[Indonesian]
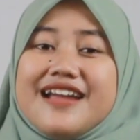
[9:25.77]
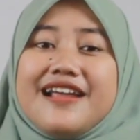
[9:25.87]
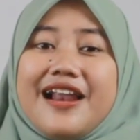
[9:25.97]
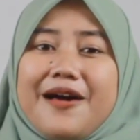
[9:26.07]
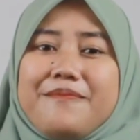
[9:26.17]

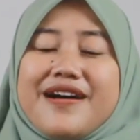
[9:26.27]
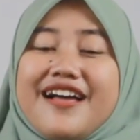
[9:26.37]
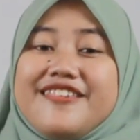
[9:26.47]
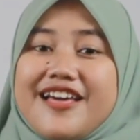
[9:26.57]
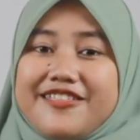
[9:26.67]
Dalam
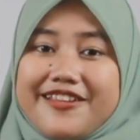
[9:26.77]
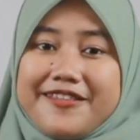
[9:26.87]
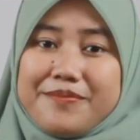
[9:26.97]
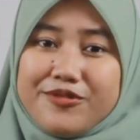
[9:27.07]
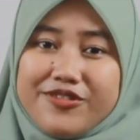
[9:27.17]
pengajian
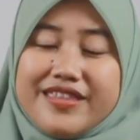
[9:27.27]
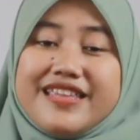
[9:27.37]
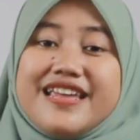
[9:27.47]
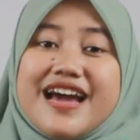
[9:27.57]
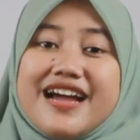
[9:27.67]

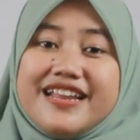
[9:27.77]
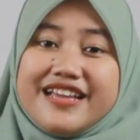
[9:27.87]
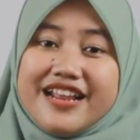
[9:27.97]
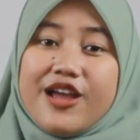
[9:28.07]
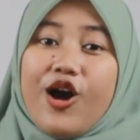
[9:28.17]
tersebut
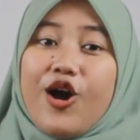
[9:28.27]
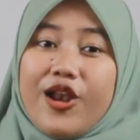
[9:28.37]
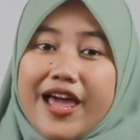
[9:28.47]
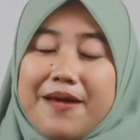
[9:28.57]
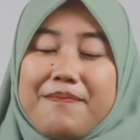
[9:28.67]
dihadiri
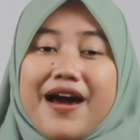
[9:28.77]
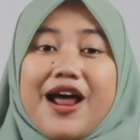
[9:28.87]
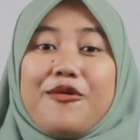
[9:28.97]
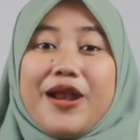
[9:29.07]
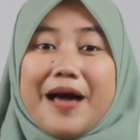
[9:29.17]
oleh
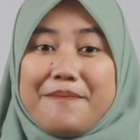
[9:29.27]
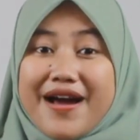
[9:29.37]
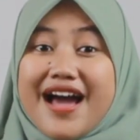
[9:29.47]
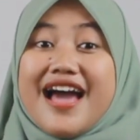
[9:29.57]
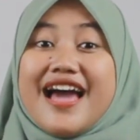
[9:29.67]
para
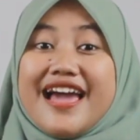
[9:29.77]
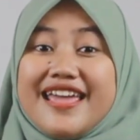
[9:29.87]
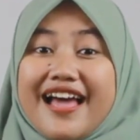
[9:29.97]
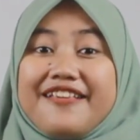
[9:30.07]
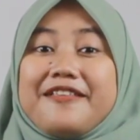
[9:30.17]
ulama
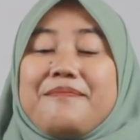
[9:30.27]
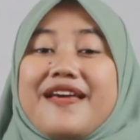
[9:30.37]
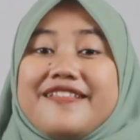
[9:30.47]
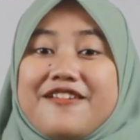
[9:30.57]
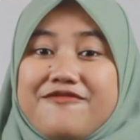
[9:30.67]
yang
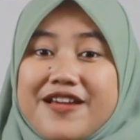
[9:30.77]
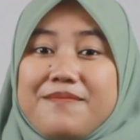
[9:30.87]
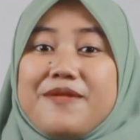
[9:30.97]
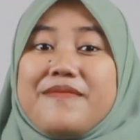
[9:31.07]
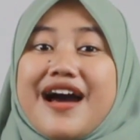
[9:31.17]
spesifik
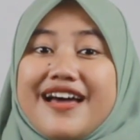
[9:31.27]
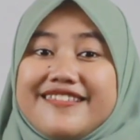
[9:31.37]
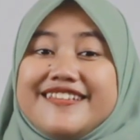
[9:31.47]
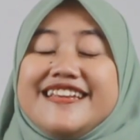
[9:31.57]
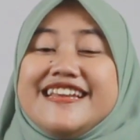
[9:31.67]

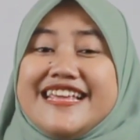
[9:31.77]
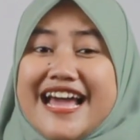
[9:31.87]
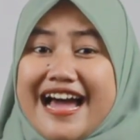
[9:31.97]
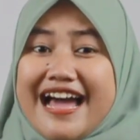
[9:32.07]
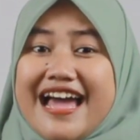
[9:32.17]
membahas
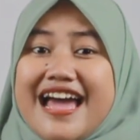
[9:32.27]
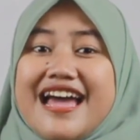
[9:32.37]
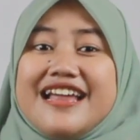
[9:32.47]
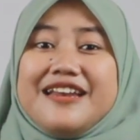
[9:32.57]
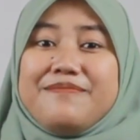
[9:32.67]
diniyah.
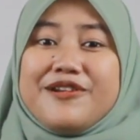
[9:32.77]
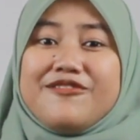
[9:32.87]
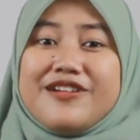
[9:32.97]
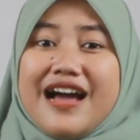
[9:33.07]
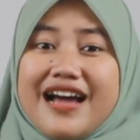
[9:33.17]

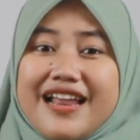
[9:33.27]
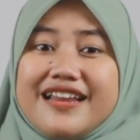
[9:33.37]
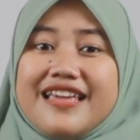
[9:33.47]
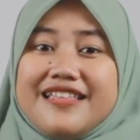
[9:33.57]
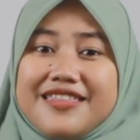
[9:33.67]

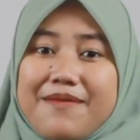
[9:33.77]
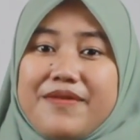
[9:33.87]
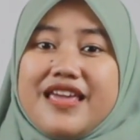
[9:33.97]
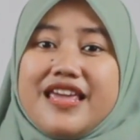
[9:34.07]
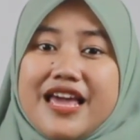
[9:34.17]
Dipergunakan
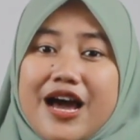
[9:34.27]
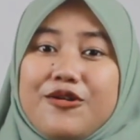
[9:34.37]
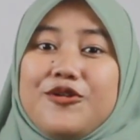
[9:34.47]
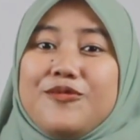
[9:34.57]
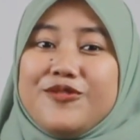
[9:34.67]
kitab
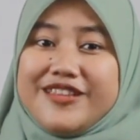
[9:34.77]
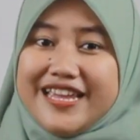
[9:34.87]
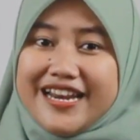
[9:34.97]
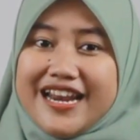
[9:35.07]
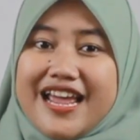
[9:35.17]
Iya
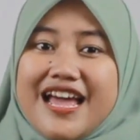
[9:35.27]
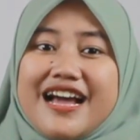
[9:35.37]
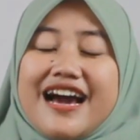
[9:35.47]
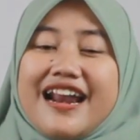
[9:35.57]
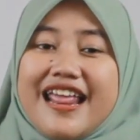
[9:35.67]
Ulumuddin.
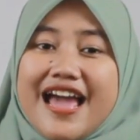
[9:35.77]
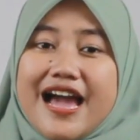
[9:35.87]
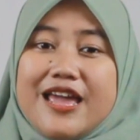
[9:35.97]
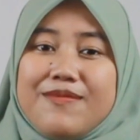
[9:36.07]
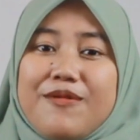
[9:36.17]

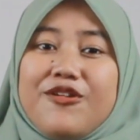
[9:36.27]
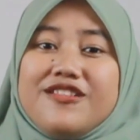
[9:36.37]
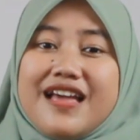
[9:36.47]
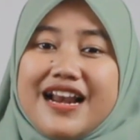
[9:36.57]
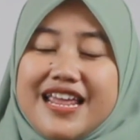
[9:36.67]
Karya Imam
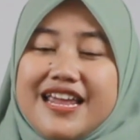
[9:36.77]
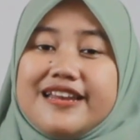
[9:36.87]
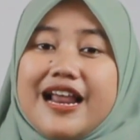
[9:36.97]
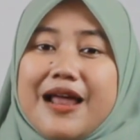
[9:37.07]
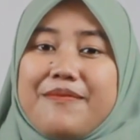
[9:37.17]

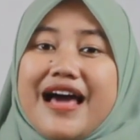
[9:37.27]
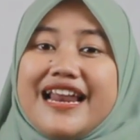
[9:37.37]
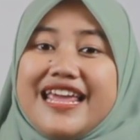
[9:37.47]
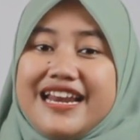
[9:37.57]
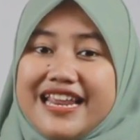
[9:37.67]
Ghazali dalam
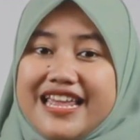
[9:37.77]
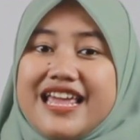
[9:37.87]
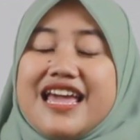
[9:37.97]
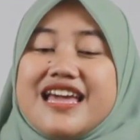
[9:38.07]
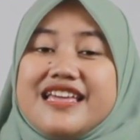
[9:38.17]
hal
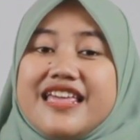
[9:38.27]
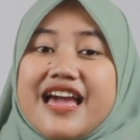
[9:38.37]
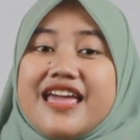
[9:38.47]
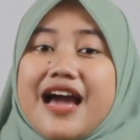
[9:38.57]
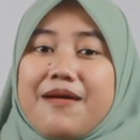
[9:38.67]
ini,
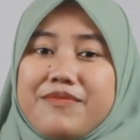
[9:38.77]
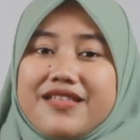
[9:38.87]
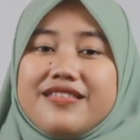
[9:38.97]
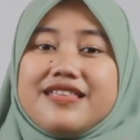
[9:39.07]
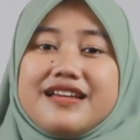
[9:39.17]
Kiai
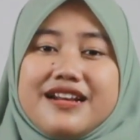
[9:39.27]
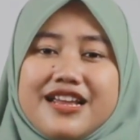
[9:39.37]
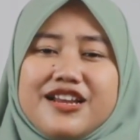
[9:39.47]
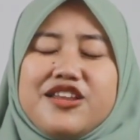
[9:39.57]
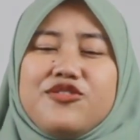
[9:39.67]
Hamid
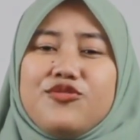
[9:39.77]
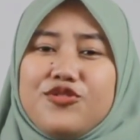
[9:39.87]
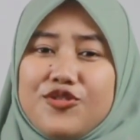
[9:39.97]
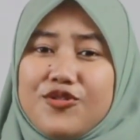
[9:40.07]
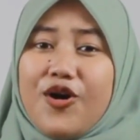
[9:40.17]
sering
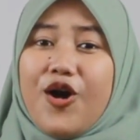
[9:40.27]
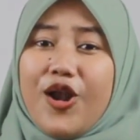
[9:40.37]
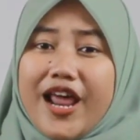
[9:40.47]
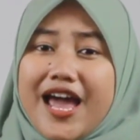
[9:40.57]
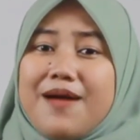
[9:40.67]
ditunjuk
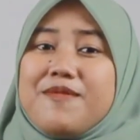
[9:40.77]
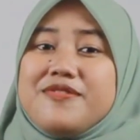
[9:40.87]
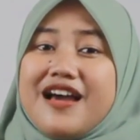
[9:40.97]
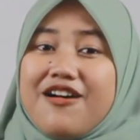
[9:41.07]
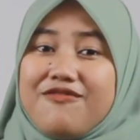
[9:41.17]
oleh Habib
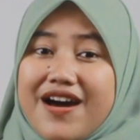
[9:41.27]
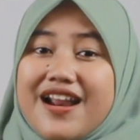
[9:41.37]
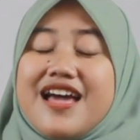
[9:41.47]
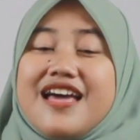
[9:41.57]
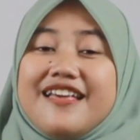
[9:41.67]

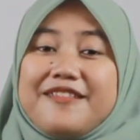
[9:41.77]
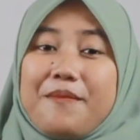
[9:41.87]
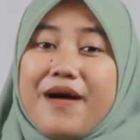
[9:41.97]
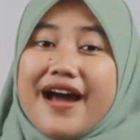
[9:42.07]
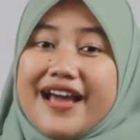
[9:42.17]
Ja'far
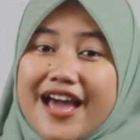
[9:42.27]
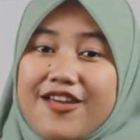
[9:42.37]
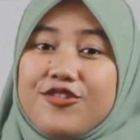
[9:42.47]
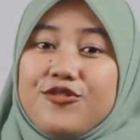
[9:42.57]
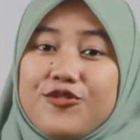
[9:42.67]

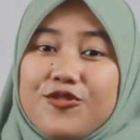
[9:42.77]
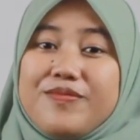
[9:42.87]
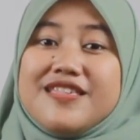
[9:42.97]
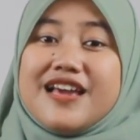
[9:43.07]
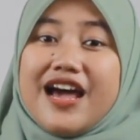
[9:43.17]
sebagai juru
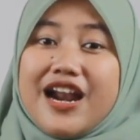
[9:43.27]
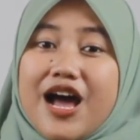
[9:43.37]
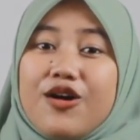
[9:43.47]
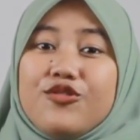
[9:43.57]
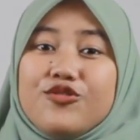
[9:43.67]

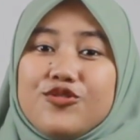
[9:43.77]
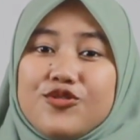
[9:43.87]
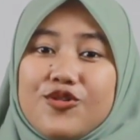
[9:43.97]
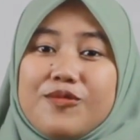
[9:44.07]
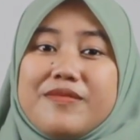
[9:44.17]
bicara
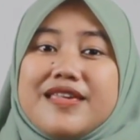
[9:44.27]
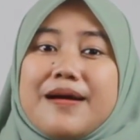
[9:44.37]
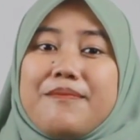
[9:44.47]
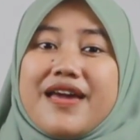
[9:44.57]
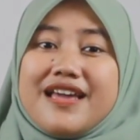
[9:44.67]
untuk
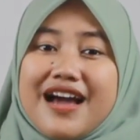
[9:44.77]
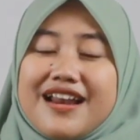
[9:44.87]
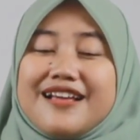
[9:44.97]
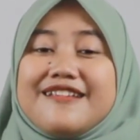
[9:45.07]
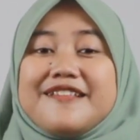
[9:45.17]

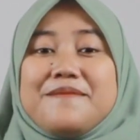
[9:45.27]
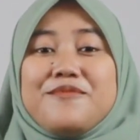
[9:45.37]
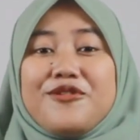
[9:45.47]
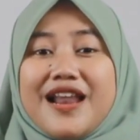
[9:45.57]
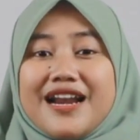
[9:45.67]
menyampaikan
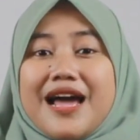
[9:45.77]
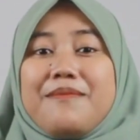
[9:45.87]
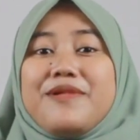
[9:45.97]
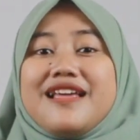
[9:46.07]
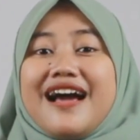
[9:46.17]
kesimpulan
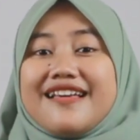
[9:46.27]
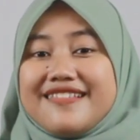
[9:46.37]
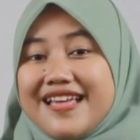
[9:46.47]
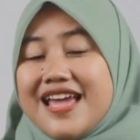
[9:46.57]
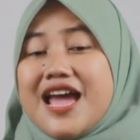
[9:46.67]

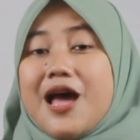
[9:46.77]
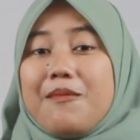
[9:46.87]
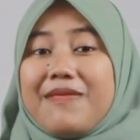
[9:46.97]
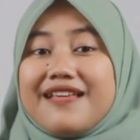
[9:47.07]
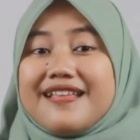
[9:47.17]
aplikasi
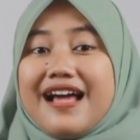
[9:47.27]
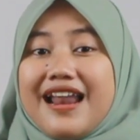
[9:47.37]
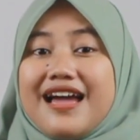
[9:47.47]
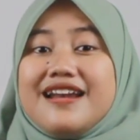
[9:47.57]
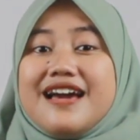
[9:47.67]

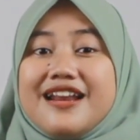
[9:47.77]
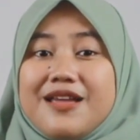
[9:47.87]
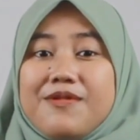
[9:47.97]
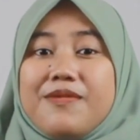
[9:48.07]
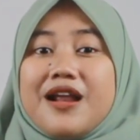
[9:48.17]
masalah
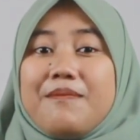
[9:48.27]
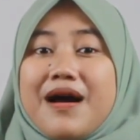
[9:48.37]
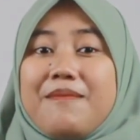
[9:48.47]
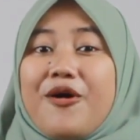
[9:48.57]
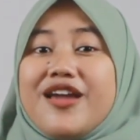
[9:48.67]
dari
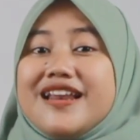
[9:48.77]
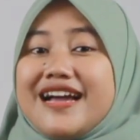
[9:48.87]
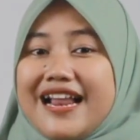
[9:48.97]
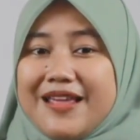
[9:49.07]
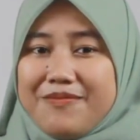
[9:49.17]
beberapa poin
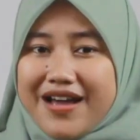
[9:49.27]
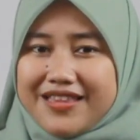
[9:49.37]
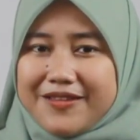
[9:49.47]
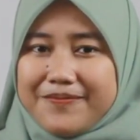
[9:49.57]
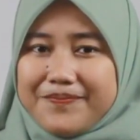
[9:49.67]
kalimat.